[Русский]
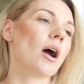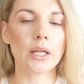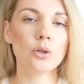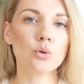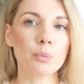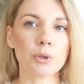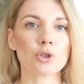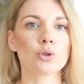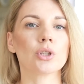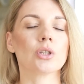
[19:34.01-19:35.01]
они купят
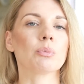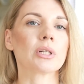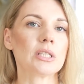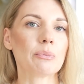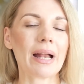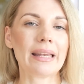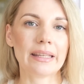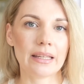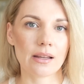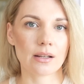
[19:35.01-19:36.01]
что-то максимально
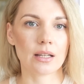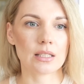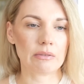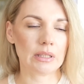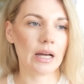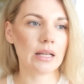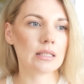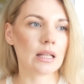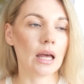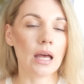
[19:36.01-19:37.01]
яркое,
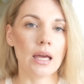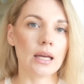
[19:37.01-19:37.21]
цветастое.